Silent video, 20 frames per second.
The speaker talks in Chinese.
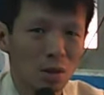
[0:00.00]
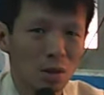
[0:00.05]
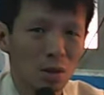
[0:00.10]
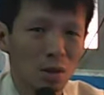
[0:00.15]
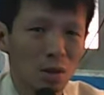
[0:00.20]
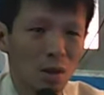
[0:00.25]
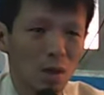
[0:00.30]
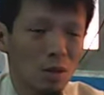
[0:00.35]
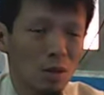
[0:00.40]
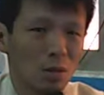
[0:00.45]

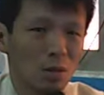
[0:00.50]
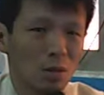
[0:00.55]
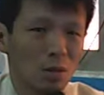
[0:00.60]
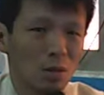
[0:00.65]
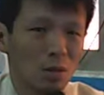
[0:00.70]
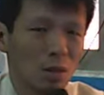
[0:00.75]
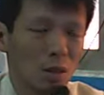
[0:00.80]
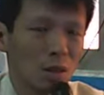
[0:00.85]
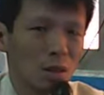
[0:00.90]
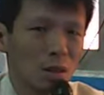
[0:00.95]
好像我
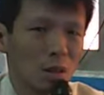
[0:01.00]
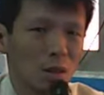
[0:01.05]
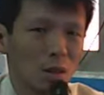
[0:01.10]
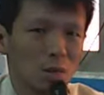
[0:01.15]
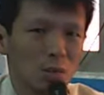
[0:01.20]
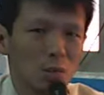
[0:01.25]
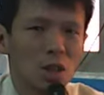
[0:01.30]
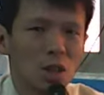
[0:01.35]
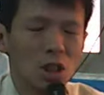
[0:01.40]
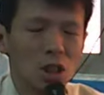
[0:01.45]
之前讲的
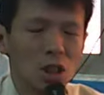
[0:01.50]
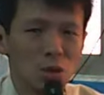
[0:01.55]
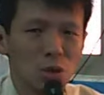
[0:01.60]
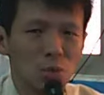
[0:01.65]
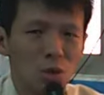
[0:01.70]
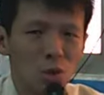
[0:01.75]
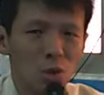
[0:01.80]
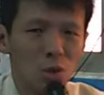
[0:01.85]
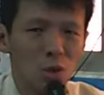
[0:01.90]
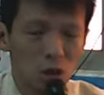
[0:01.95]
什么启
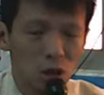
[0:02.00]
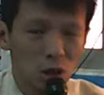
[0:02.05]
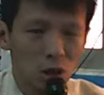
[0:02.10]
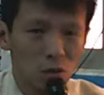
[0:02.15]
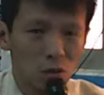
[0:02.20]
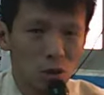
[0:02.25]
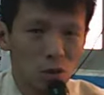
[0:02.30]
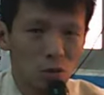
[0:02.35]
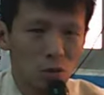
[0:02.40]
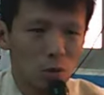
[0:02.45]
蒙，启
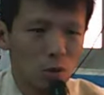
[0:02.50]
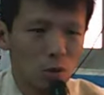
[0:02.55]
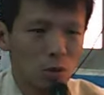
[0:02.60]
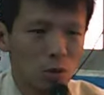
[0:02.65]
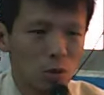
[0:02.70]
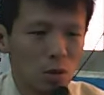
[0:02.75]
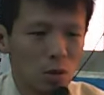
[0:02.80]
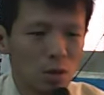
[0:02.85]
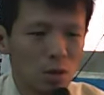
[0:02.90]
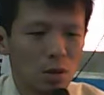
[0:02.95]
蒙，对不
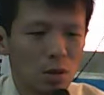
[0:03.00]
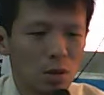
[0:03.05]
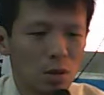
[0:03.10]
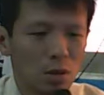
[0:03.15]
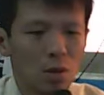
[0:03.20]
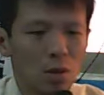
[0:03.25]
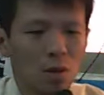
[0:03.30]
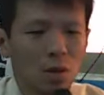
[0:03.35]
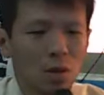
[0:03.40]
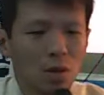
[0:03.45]
对？
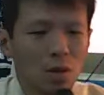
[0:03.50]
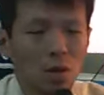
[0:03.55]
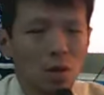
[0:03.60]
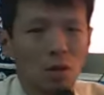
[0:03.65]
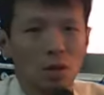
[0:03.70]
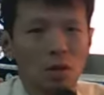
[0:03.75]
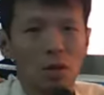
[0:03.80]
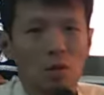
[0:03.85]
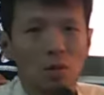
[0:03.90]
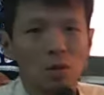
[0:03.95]

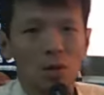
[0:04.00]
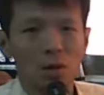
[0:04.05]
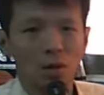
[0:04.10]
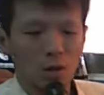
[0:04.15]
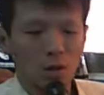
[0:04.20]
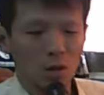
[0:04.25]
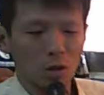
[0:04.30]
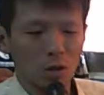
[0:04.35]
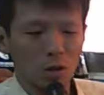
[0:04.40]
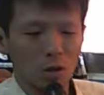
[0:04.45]
我们地
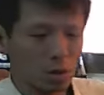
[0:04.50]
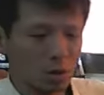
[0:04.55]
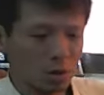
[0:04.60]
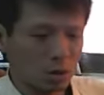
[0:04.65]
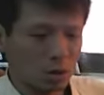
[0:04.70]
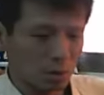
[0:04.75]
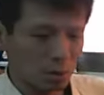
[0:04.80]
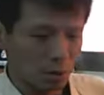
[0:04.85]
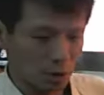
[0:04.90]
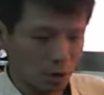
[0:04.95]
球不是
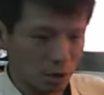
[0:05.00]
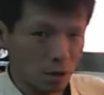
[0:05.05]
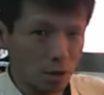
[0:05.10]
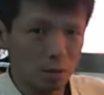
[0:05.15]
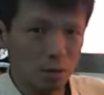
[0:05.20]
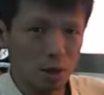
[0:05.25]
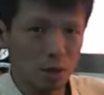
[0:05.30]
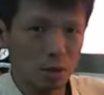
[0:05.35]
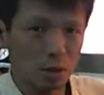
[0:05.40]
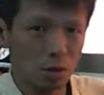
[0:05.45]
平的
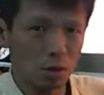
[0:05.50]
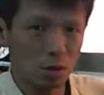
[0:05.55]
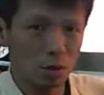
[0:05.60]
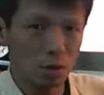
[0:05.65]
吗？走一